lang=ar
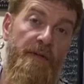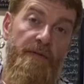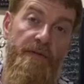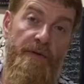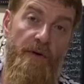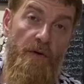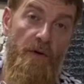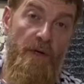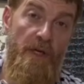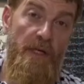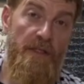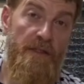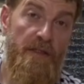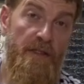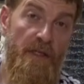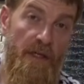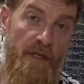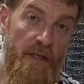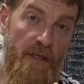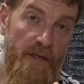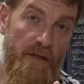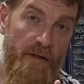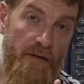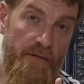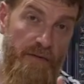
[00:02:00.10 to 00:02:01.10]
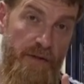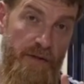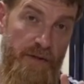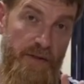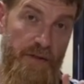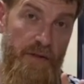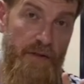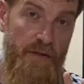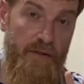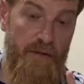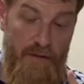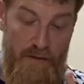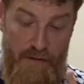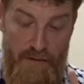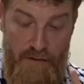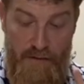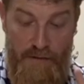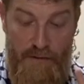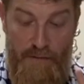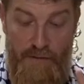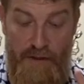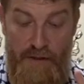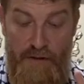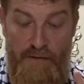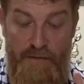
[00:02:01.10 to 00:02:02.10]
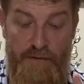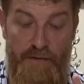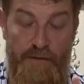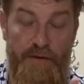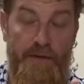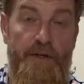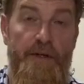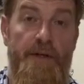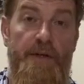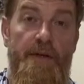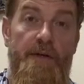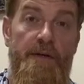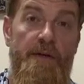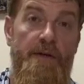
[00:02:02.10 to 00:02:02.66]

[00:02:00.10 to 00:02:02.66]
فوائد هذا الفصل تبع الفراخ